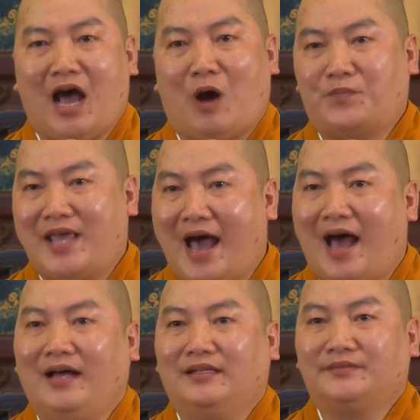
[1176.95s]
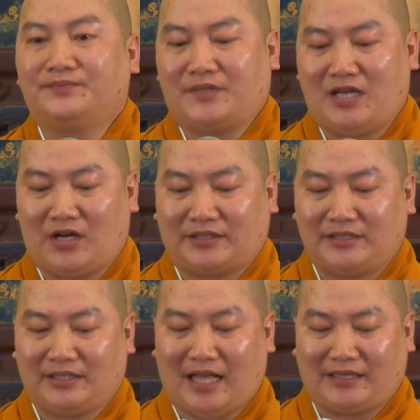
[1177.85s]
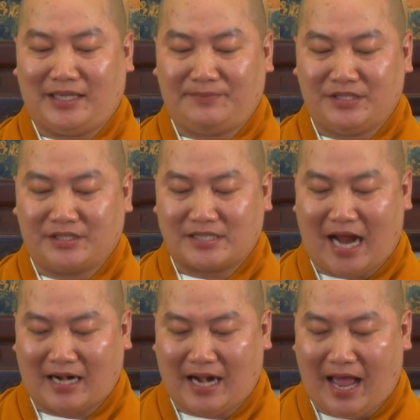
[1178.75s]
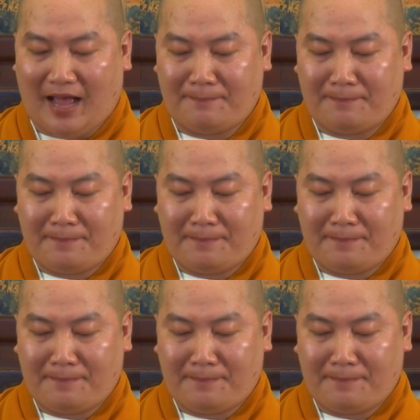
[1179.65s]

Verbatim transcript: học giả, thì người ta tìm được rằng là